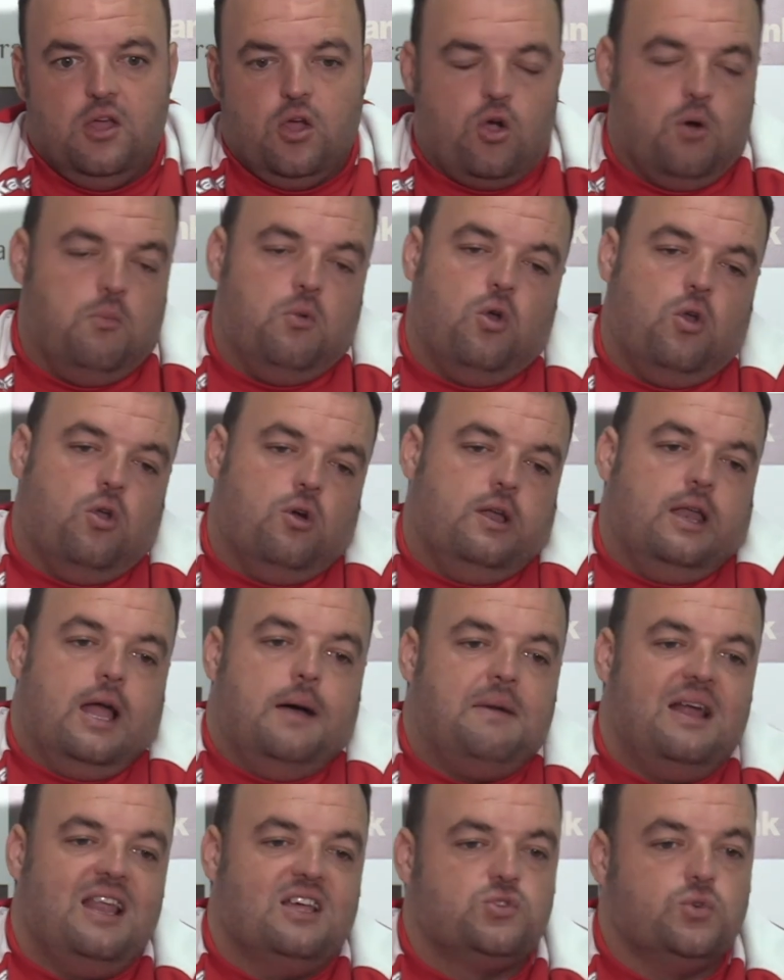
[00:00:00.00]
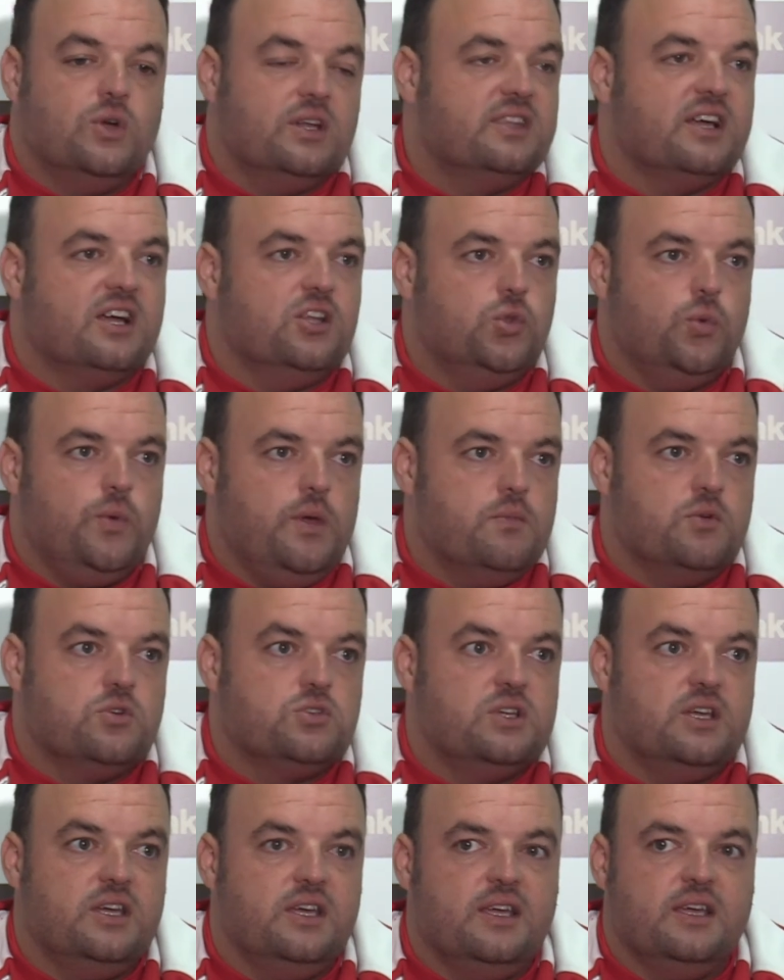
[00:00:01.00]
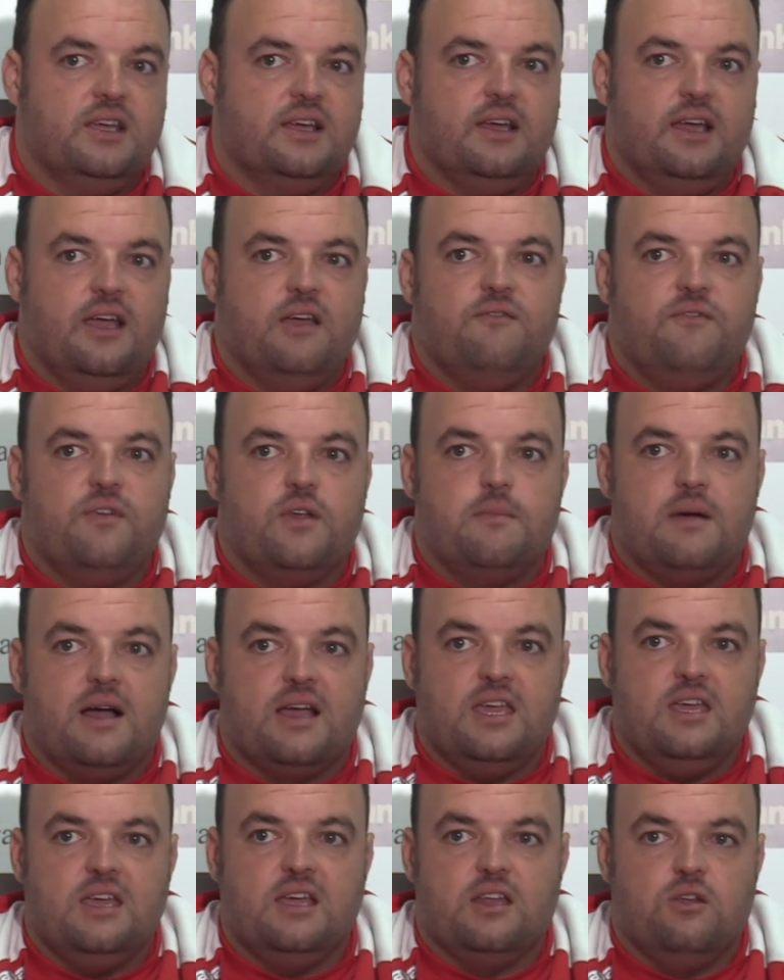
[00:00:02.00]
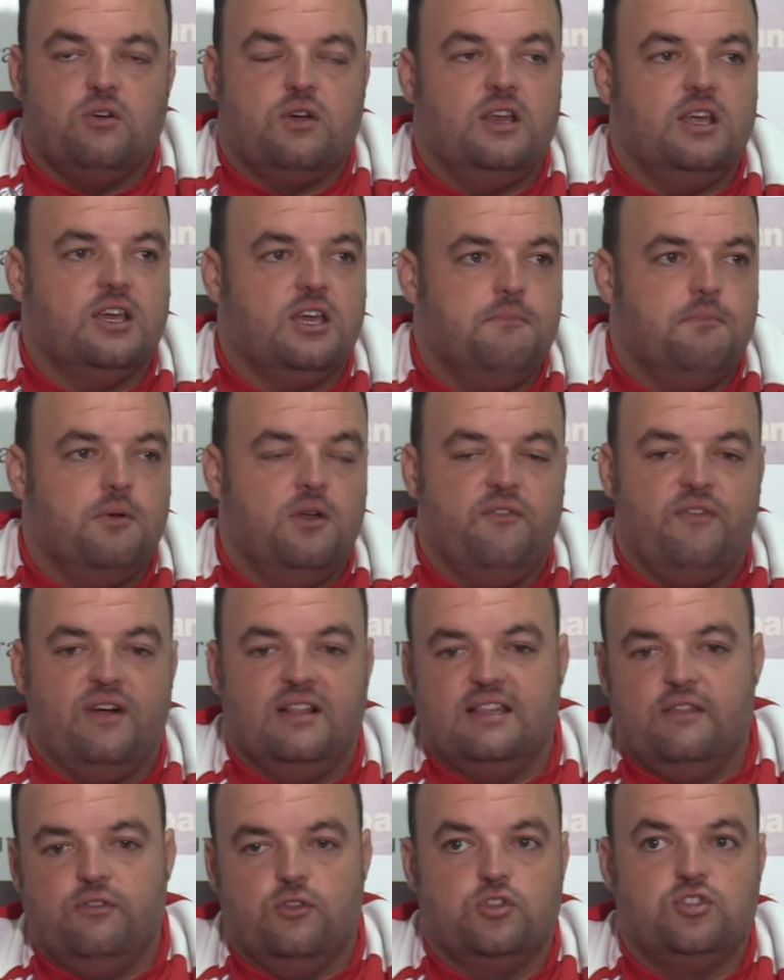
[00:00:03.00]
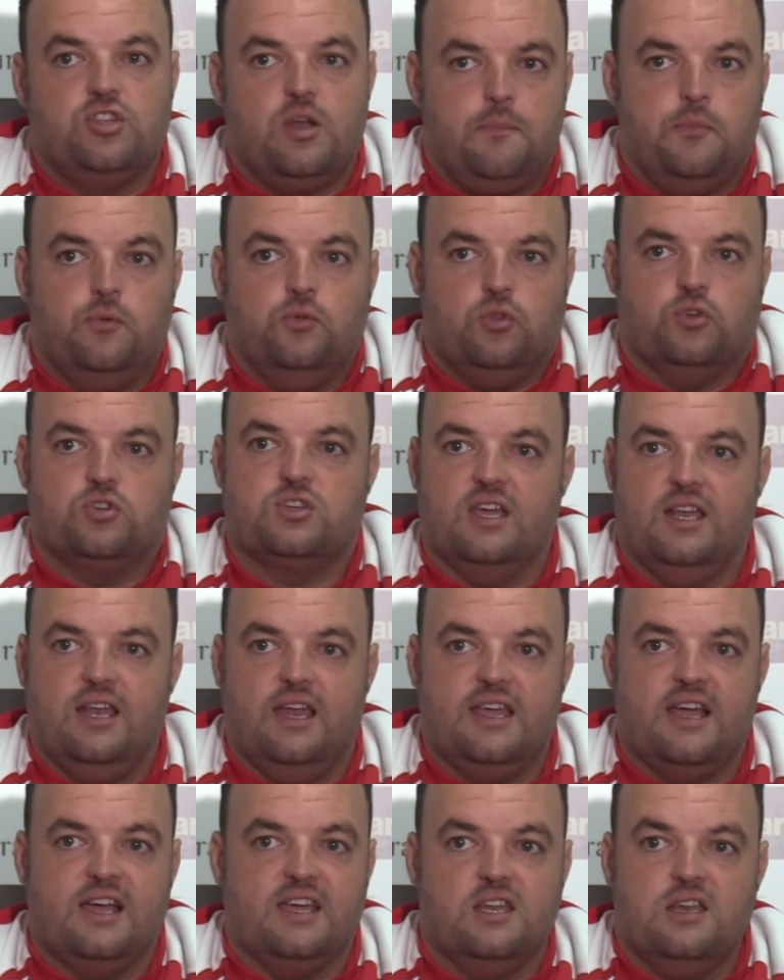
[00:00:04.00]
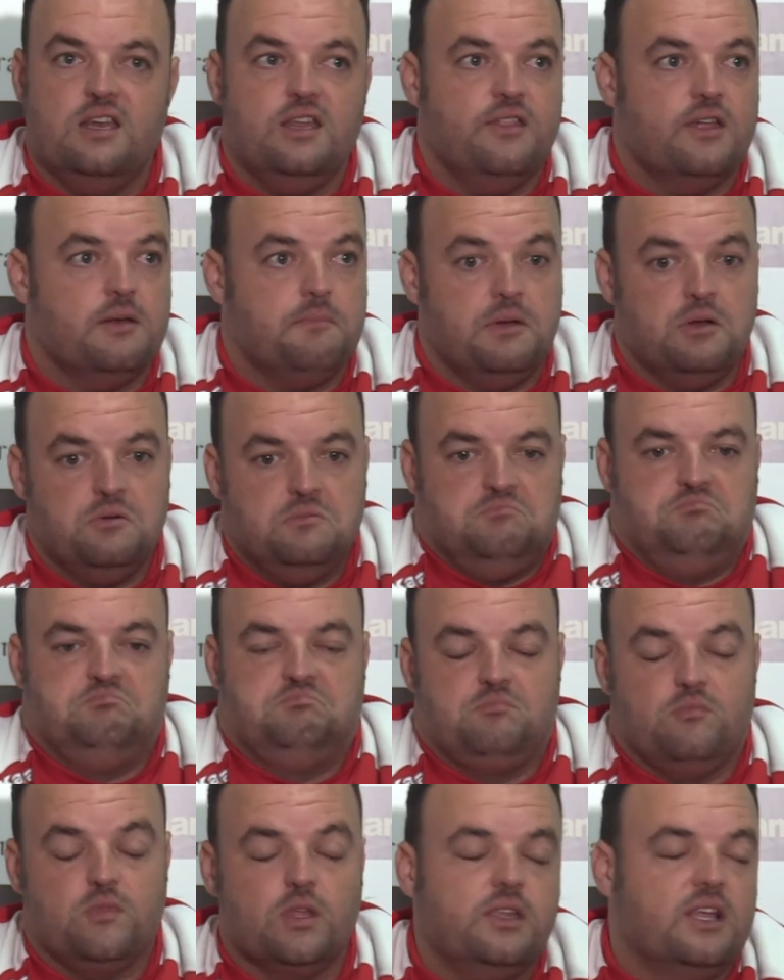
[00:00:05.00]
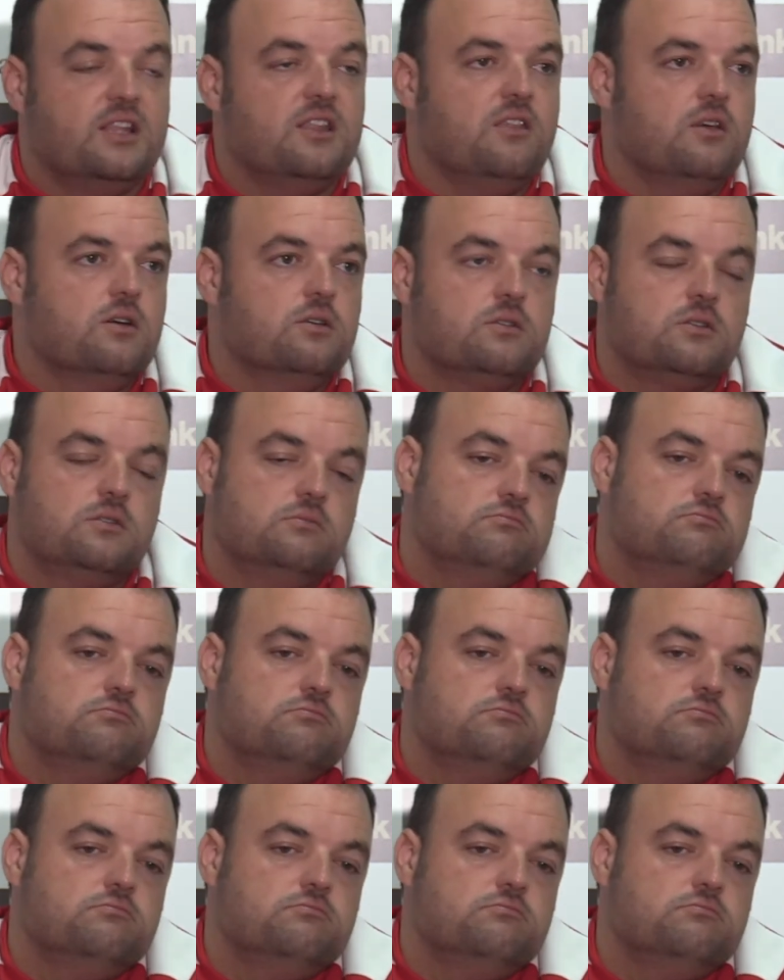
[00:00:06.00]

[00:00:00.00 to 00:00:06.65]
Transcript: como la mala suerte que tuvimos en, en Fermaguín, creo que al equipo le faltan dos, tres puntos que le harían ir líder, pero ya te digo,